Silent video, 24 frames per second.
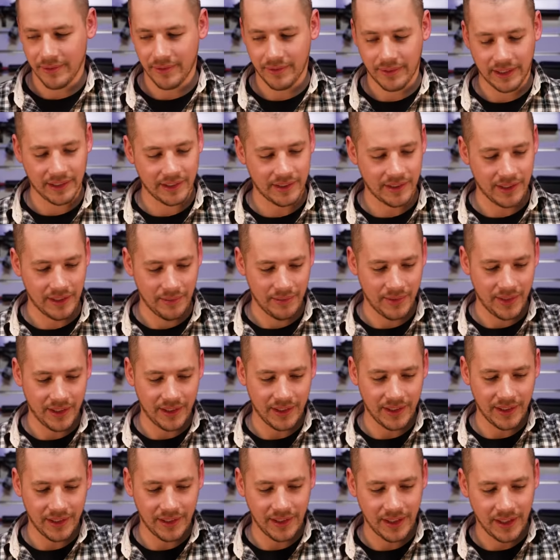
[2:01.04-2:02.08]
fast
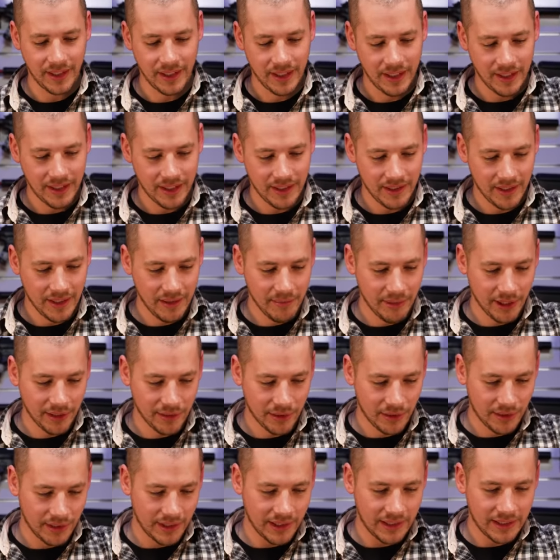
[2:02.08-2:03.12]
nebensächlich immer
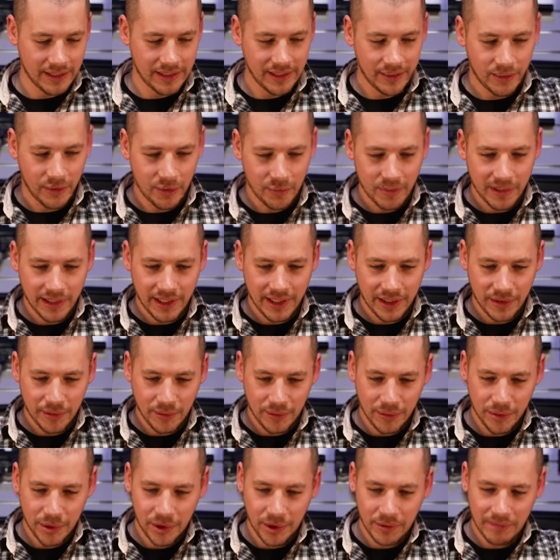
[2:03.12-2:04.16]
noch
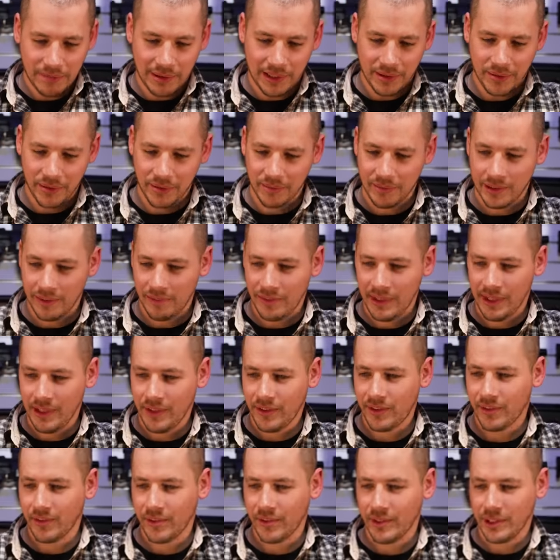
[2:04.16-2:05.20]
obligatorische Packung
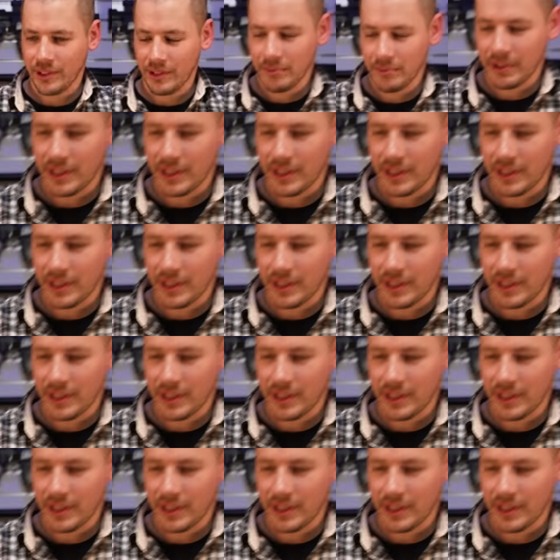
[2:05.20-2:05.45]
BBs, von denen